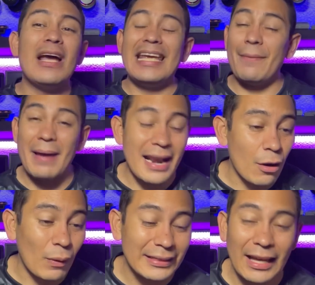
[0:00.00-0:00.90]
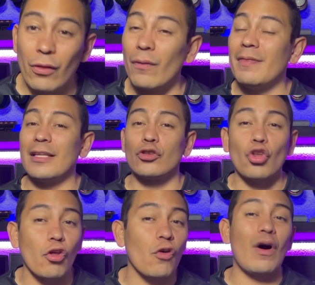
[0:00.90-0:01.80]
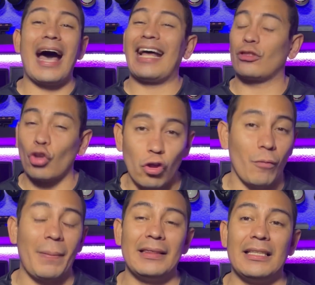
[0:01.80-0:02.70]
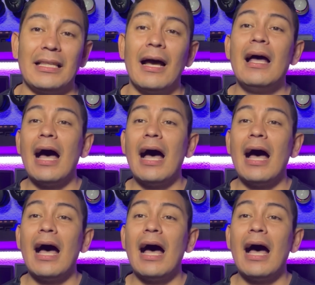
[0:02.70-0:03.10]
y me han aguantado de todo a todo, pandita.